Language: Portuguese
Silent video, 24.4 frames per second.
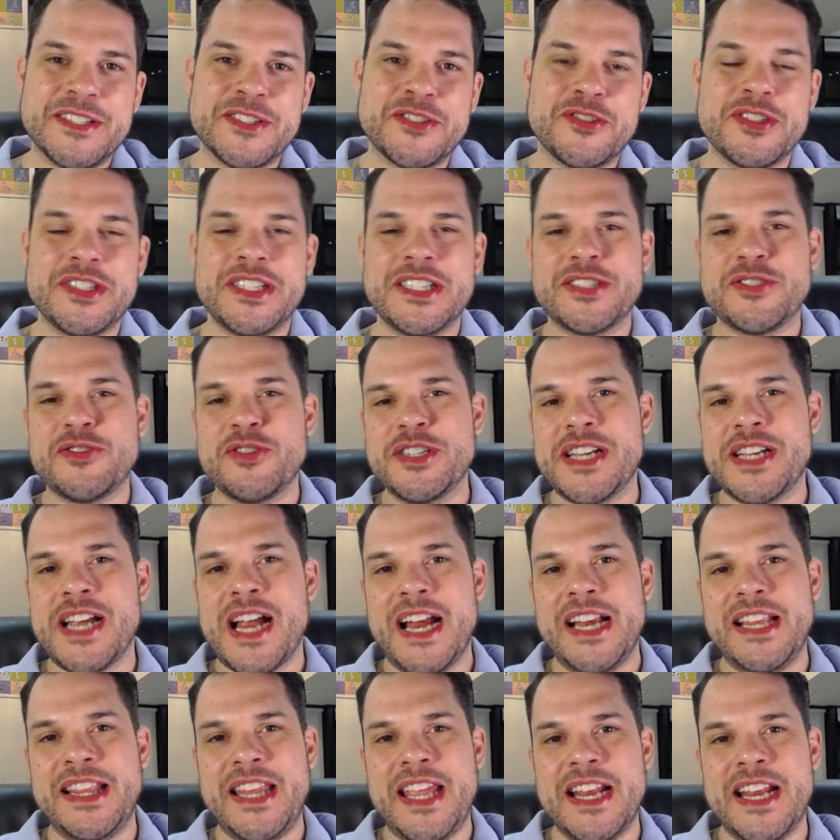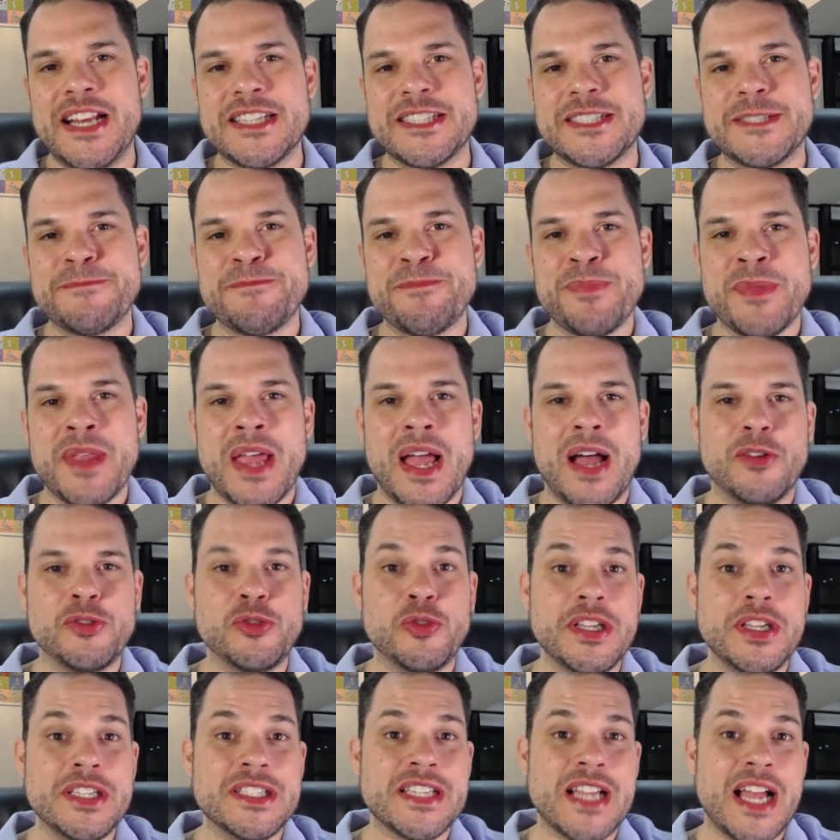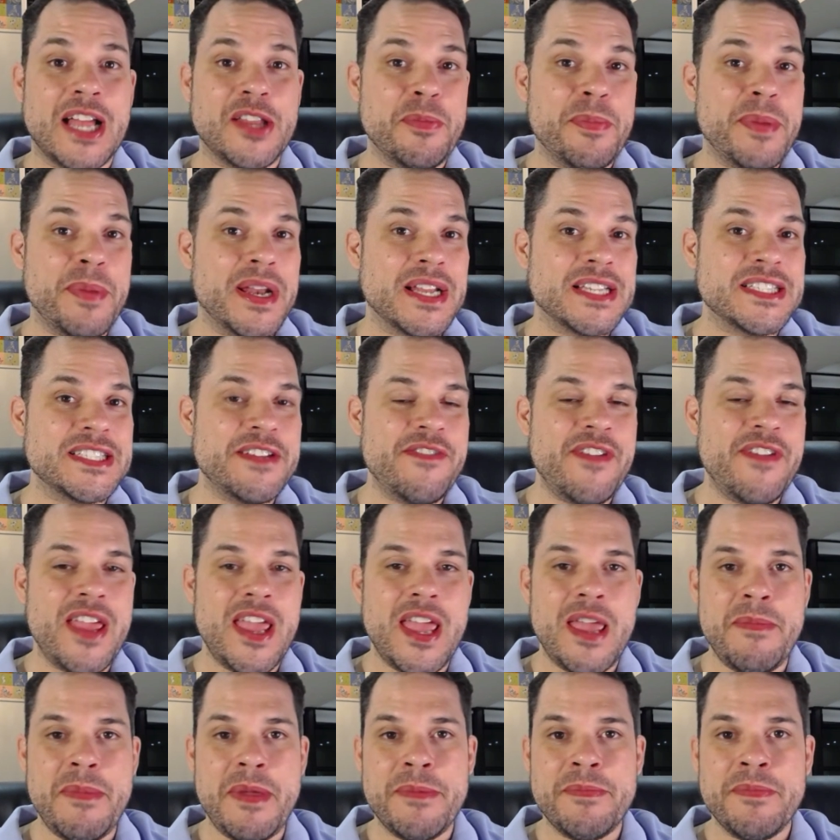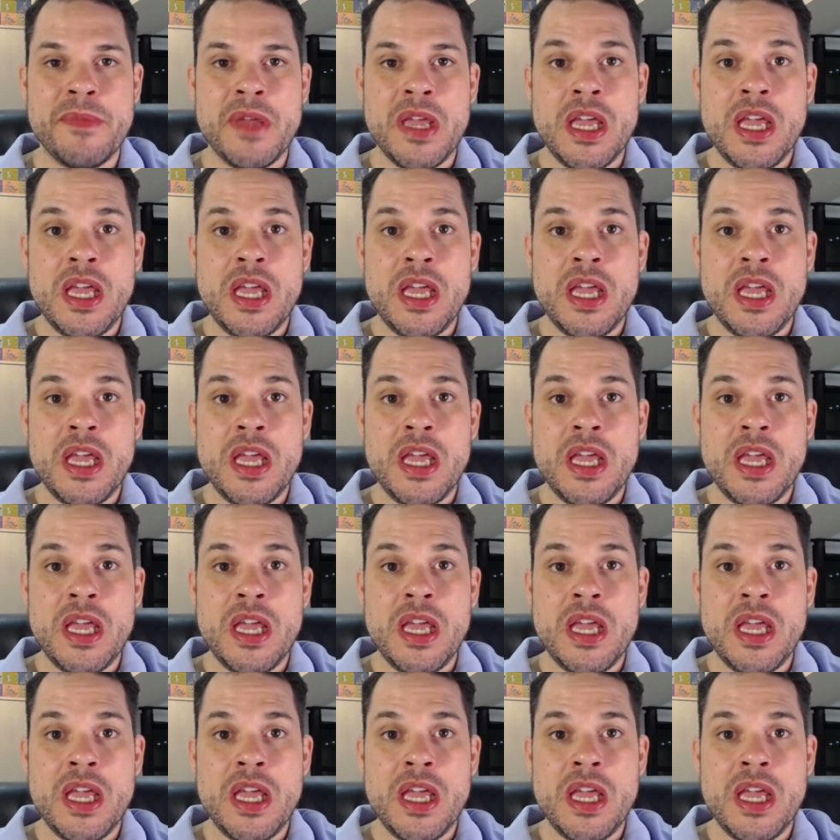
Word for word: sou gestor de carteiras autorizado pela CVM